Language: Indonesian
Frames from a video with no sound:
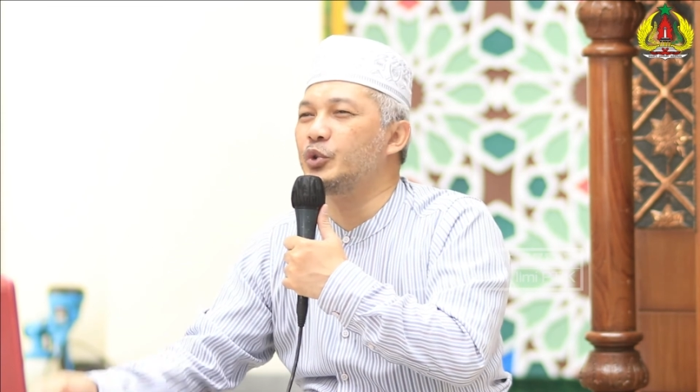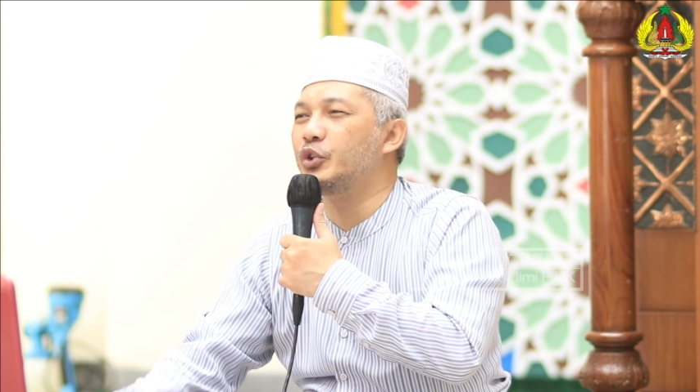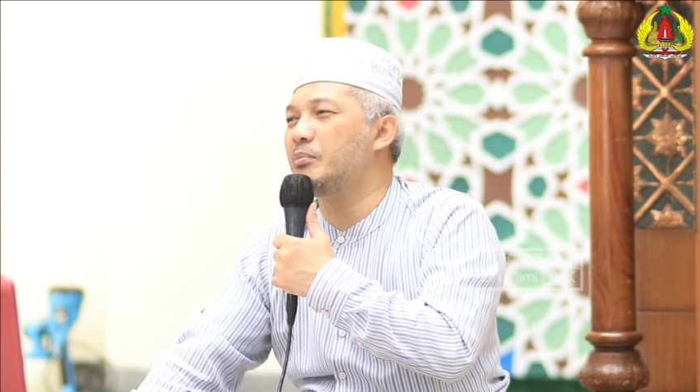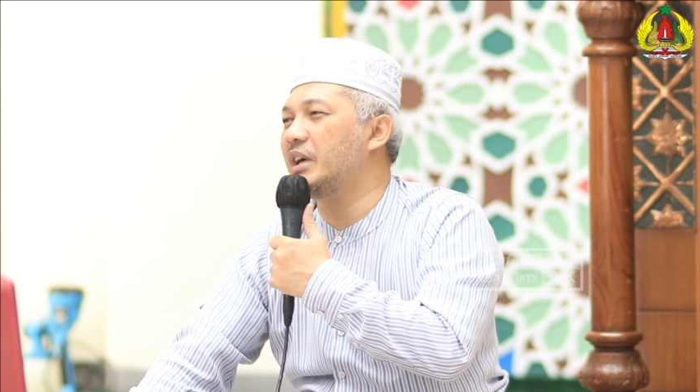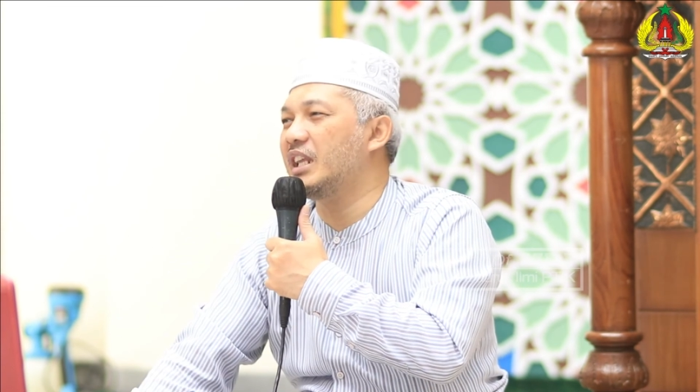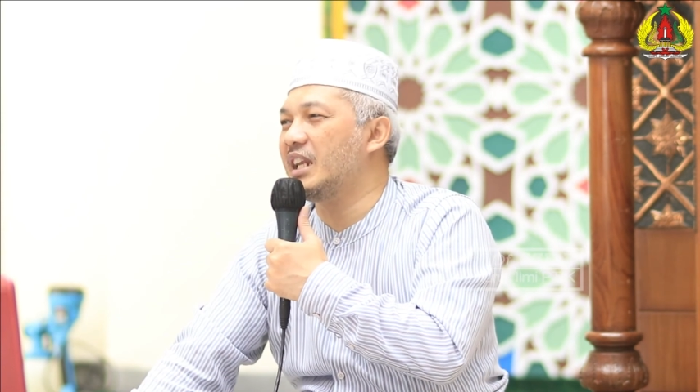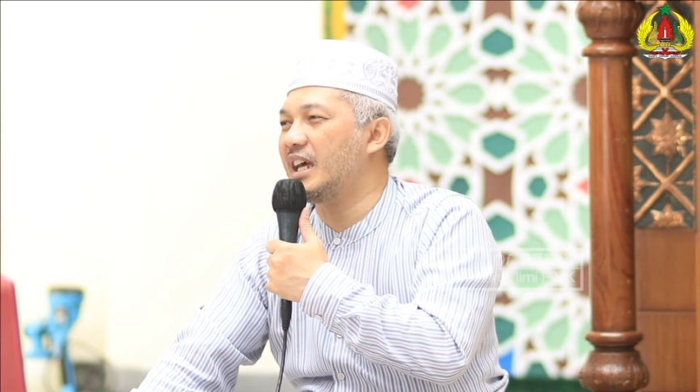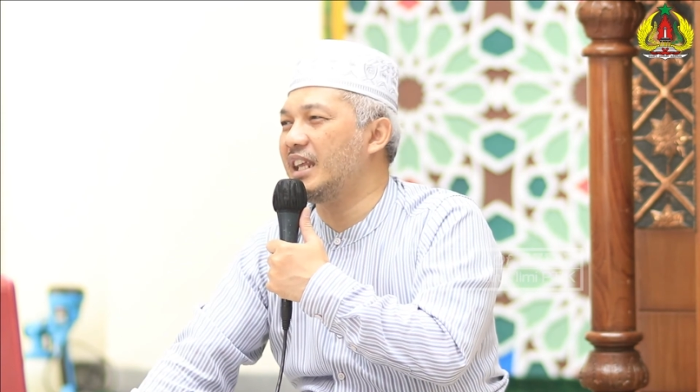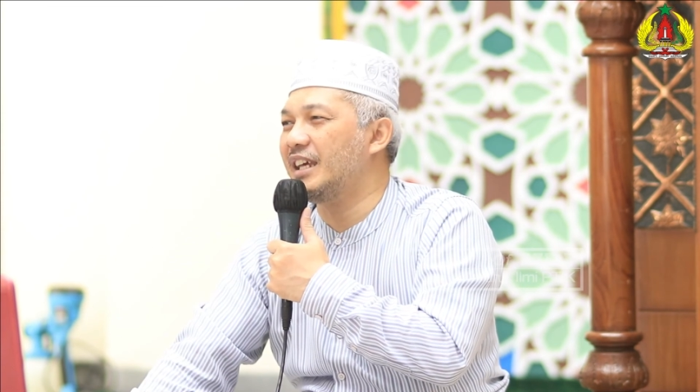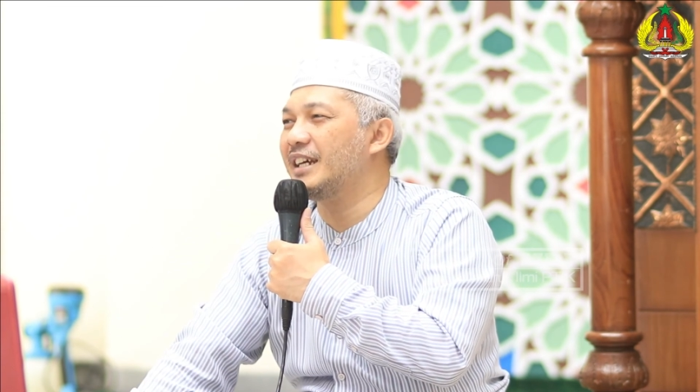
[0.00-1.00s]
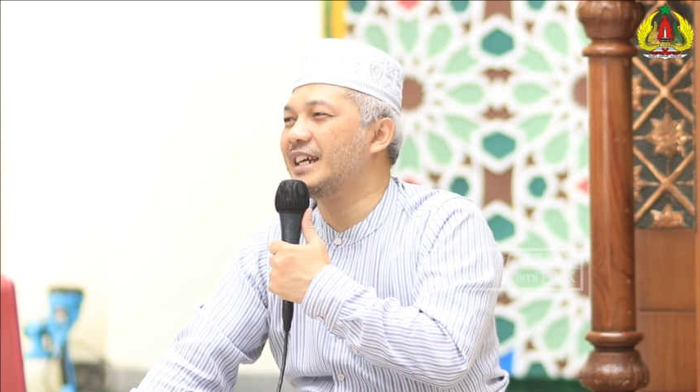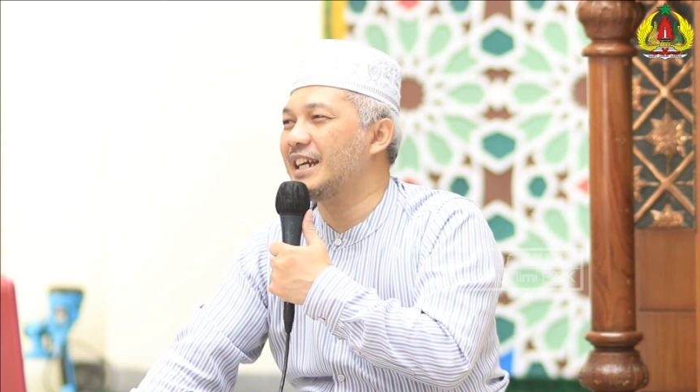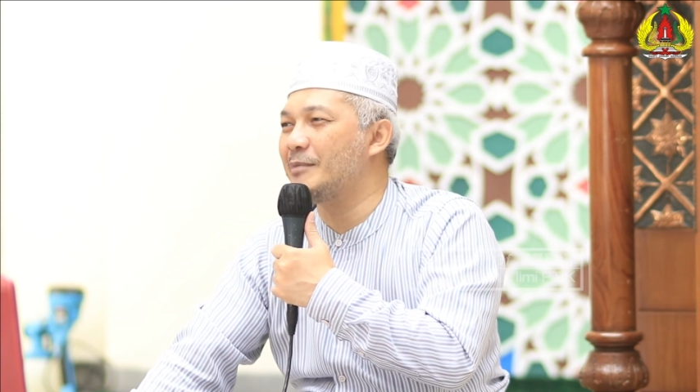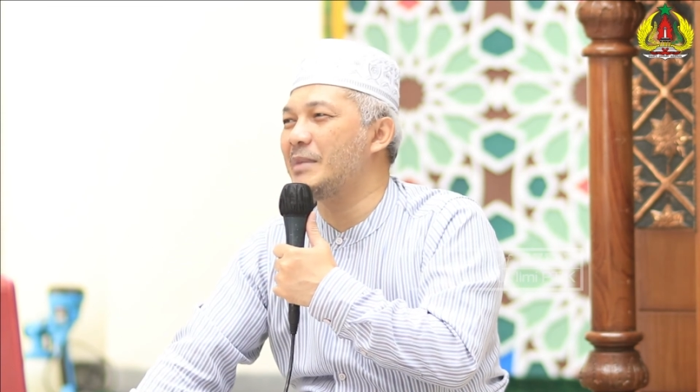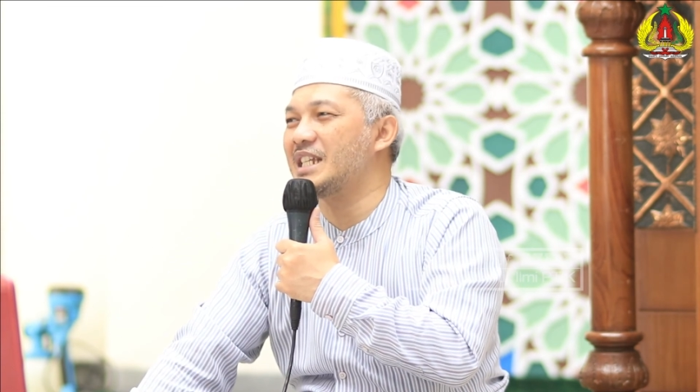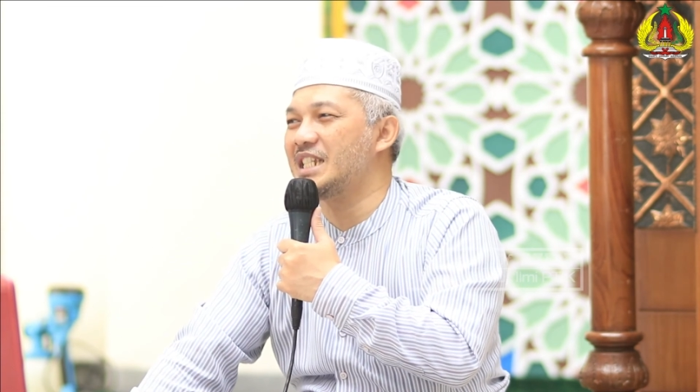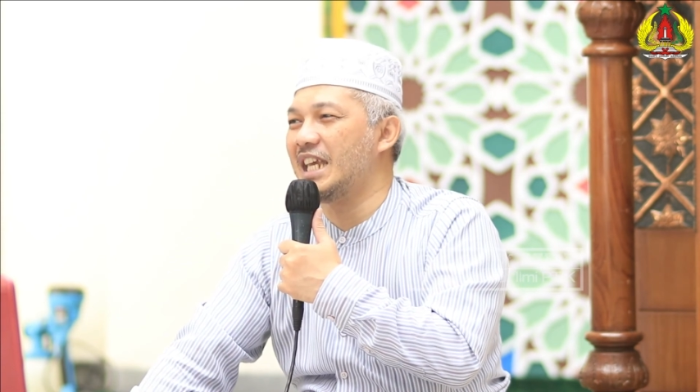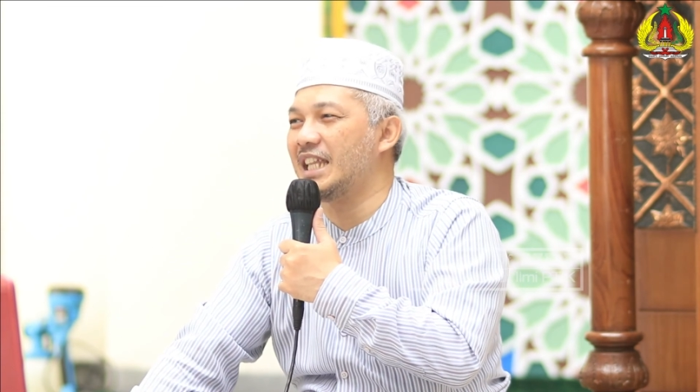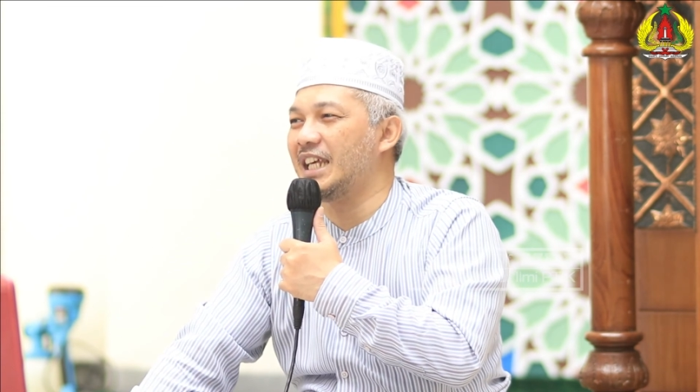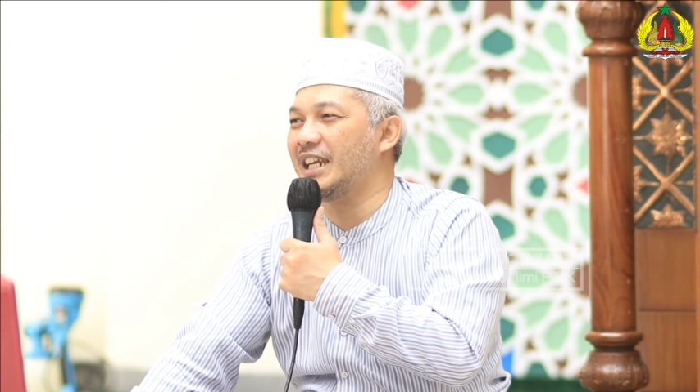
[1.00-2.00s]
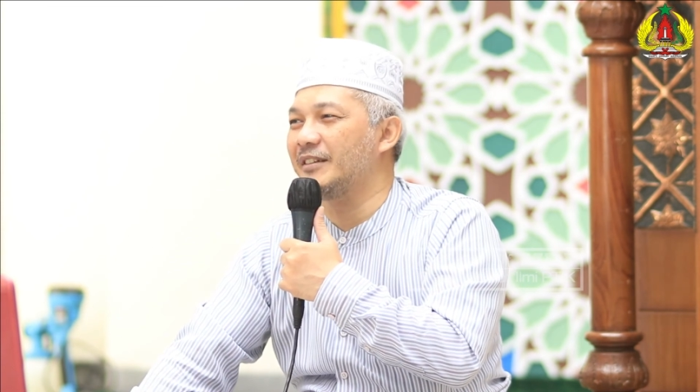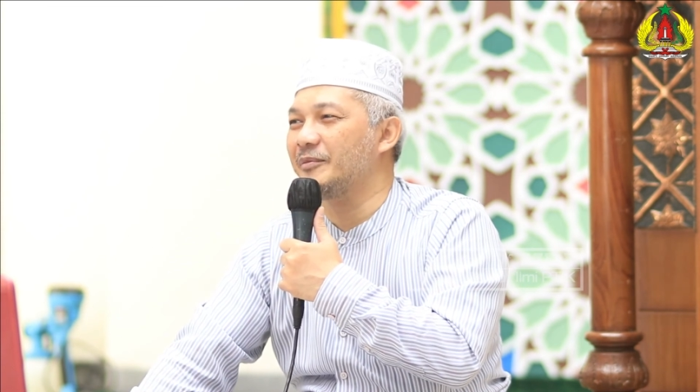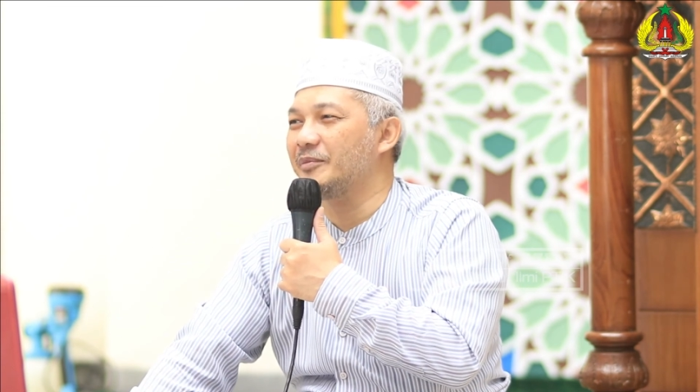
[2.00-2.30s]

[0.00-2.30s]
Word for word: untuk menghindari kemaksiatan.